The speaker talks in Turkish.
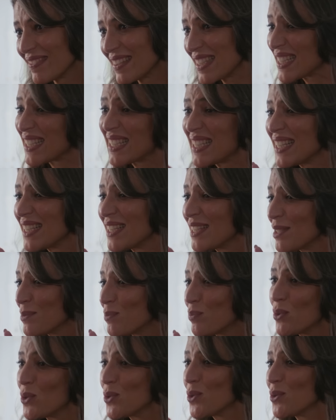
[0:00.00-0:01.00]
Siz
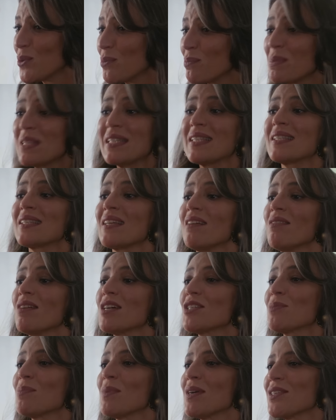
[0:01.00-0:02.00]
bugün bir savaş